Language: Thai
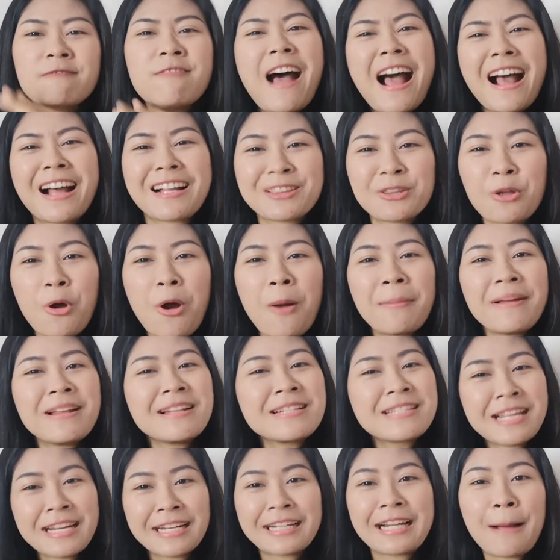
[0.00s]
ฝากตัวเป็
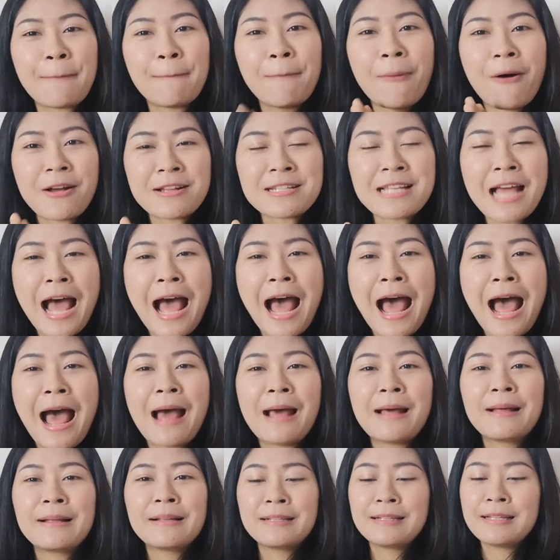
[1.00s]
นสิทธิ์กับหมอชา
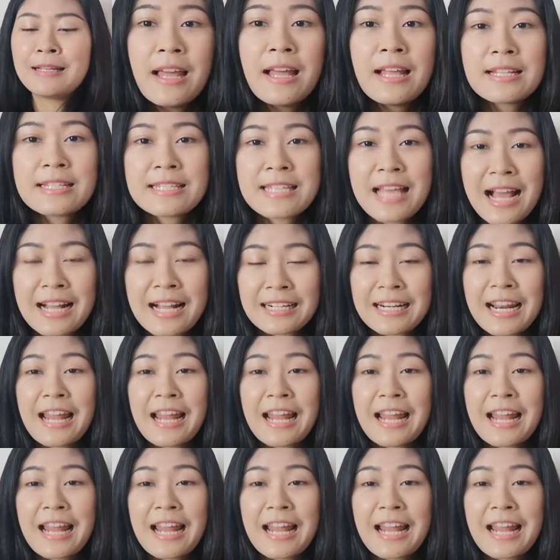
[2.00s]
จาก